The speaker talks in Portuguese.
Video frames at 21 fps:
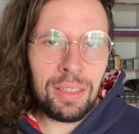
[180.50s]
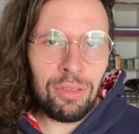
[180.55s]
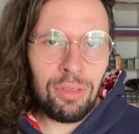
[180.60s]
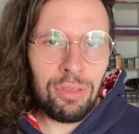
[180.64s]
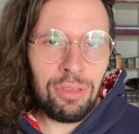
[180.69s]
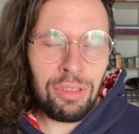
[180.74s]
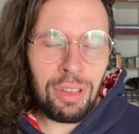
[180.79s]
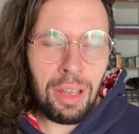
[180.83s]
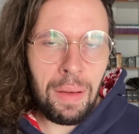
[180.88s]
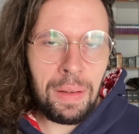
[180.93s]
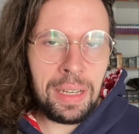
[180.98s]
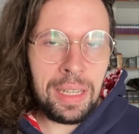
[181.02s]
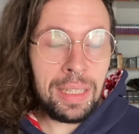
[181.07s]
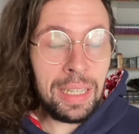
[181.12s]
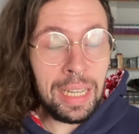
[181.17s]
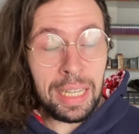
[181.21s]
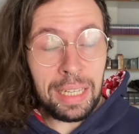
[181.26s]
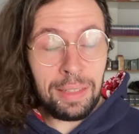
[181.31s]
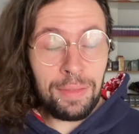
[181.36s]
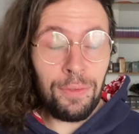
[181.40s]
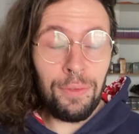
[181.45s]
social ali,
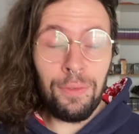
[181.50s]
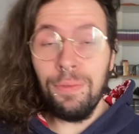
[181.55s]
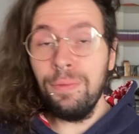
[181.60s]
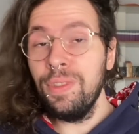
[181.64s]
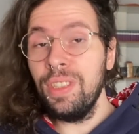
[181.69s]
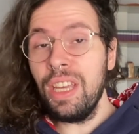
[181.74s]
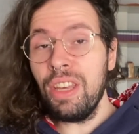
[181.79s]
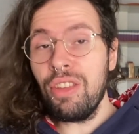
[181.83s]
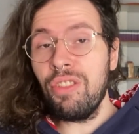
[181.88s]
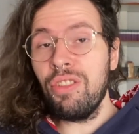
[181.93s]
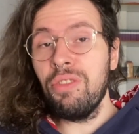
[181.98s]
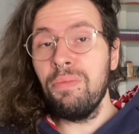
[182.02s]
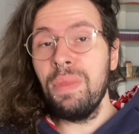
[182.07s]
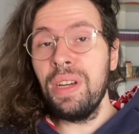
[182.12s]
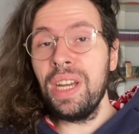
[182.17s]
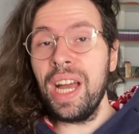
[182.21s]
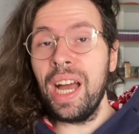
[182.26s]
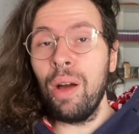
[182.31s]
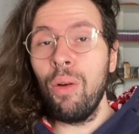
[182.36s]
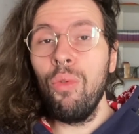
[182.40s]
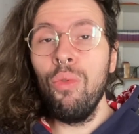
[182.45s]
nem que seja de
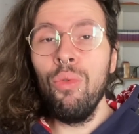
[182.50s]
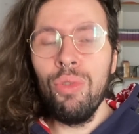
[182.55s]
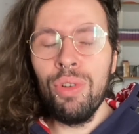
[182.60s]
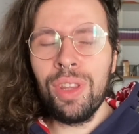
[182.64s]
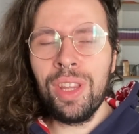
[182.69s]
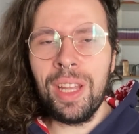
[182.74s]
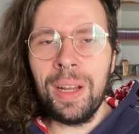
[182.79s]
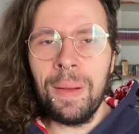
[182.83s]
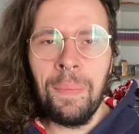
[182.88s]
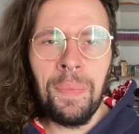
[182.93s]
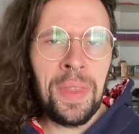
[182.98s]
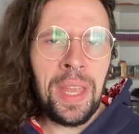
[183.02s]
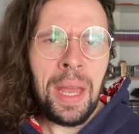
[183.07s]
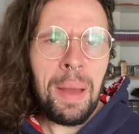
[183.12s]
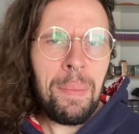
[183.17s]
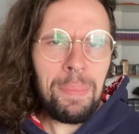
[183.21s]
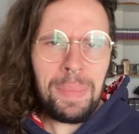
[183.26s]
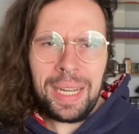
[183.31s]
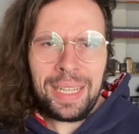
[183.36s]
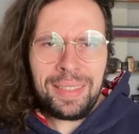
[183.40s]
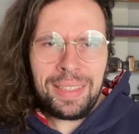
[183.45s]
manga curta,
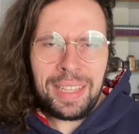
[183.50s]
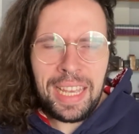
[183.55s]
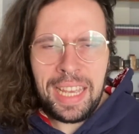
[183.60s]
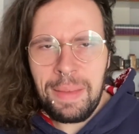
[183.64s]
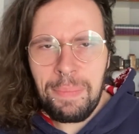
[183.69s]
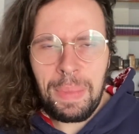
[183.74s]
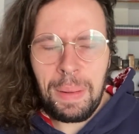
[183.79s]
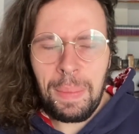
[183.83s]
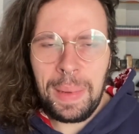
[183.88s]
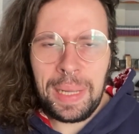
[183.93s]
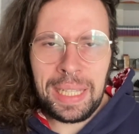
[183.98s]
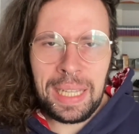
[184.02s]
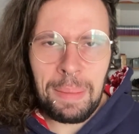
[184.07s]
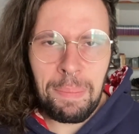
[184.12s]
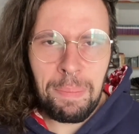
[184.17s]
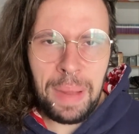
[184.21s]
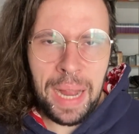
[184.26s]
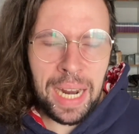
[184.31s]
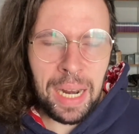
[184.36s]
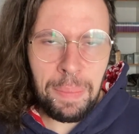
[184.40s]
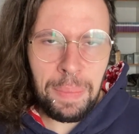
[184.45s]
para sair, para bater
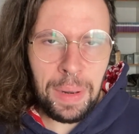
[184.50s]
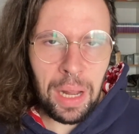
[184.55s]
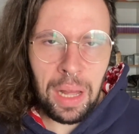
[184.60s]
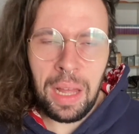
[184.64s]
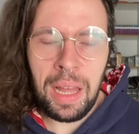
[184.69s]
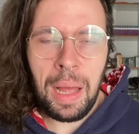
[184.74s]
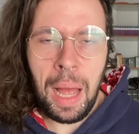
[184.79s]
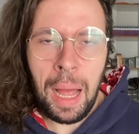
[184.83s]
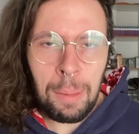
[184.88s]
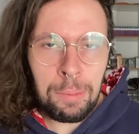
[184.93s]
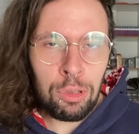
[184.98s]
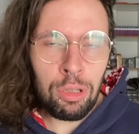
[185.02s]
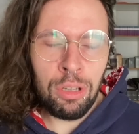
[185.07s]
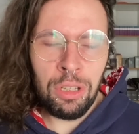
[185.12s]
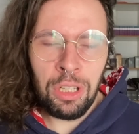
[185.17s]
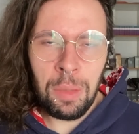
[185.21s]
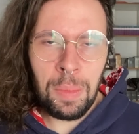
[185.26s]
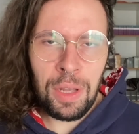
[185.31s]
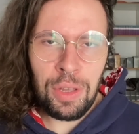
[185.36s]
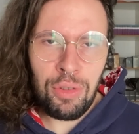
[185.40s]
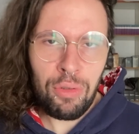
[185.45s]
perna, para
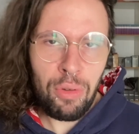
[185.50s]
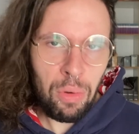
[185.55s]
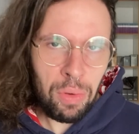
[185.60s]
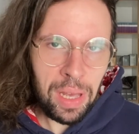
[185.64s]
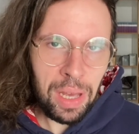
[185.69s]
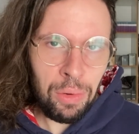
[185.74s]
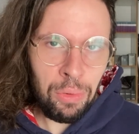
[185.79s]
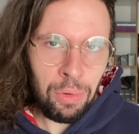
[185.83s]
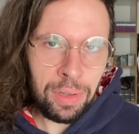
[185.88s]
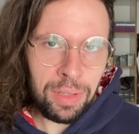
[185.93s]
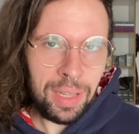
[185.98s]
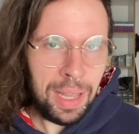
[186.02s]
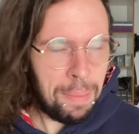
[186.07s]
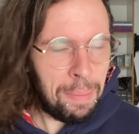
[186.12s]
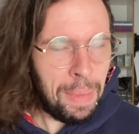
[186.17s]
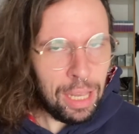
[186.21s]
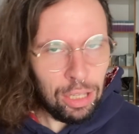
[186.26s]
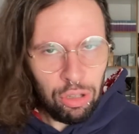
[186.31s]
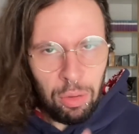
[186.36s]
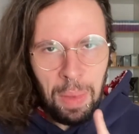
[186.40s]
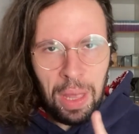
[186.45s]
absolutamente qualquer coisa. É
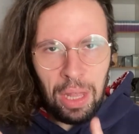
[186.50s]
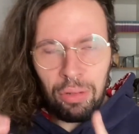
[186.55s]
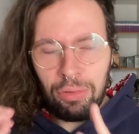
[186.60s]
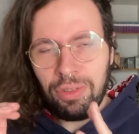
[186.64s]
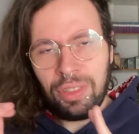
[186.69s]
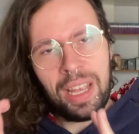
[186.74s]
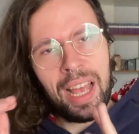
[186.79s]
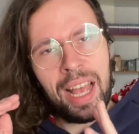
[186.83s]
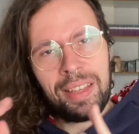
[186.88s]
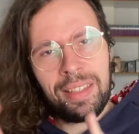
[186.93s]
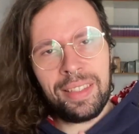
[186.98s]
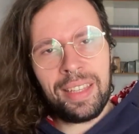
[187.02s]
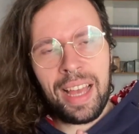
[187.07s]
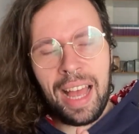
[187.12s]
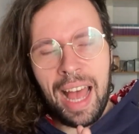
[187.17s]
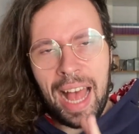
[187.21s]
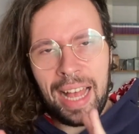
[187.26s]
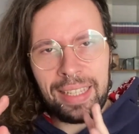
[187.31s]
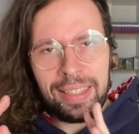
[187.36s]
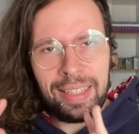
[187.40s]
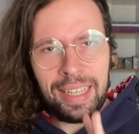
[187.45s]
mais ou menos essa
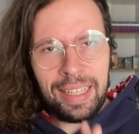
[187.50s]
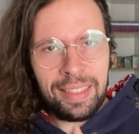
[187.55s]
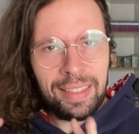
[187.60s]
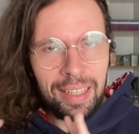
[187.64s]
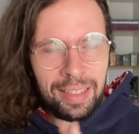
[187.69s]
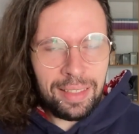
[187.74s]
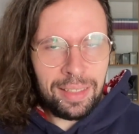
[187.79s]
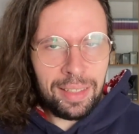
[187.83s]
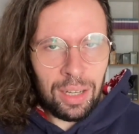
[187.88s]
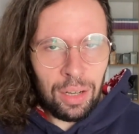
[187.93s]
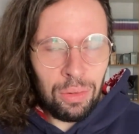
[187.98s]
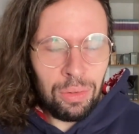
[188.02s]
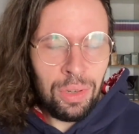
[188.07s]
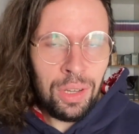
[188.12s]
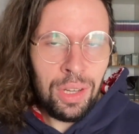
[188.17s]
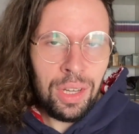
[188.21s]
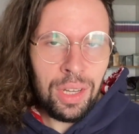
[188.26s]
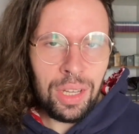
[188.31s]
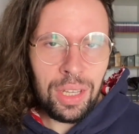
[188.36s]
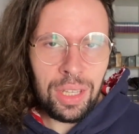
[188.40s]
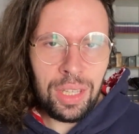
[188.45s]
a sensação
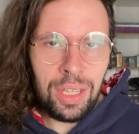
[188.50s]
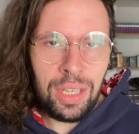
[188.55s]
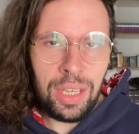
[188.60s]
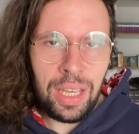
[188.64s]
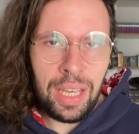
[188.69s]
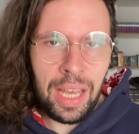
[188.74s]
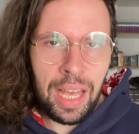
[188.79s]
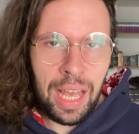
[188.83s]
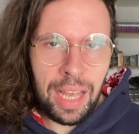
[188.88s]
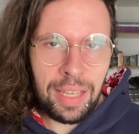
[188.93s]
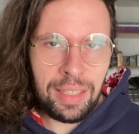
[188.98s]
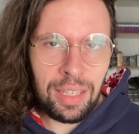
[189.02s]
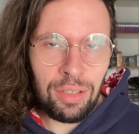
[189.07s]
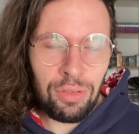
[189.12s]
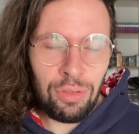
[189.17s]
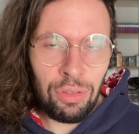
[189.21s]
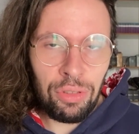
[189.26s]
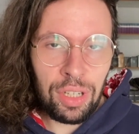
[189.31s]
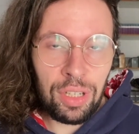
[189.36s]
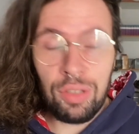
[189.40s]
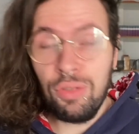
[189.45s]
que essas
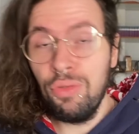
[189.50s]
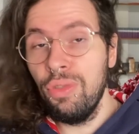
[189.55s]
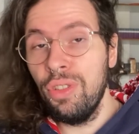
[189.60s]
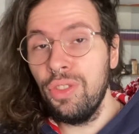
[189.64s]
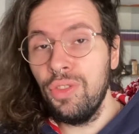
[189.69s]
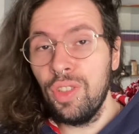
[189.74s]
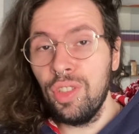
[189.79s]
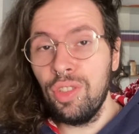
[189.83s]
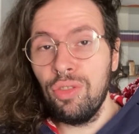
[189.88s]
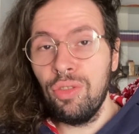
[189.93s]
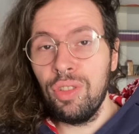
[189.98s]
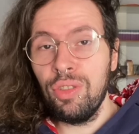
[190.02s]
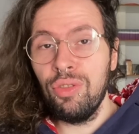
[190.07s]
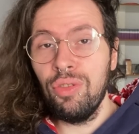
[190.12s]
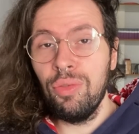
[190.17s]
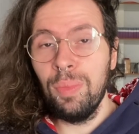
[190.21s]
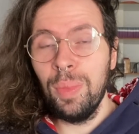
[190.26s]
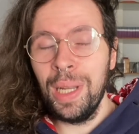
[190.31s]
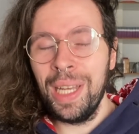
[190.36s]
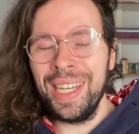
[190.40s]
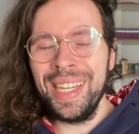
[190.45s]
outras duas versões do
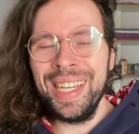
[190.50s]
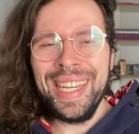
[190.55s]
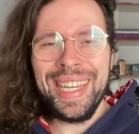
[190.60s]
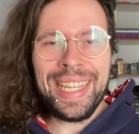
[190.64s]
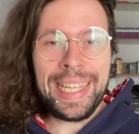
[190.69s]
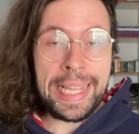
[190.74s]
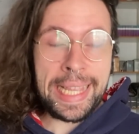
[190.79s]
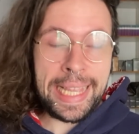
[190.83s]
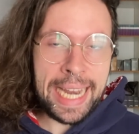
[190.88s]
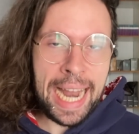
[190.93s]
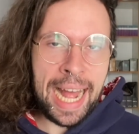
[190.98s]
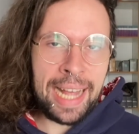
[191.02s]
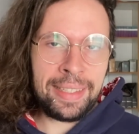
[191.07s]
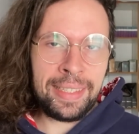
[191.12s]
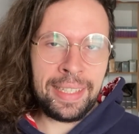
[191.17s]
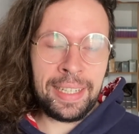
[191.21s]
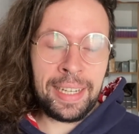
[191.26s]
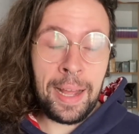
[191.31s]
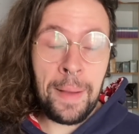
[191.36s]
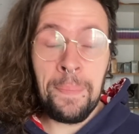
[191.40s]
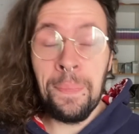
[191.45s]
Blanc
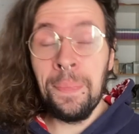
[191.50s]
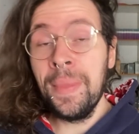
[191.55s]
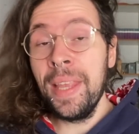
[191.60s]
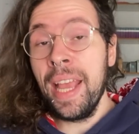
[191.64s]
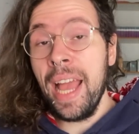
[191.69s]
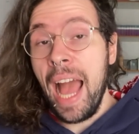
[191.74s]
trazem, né?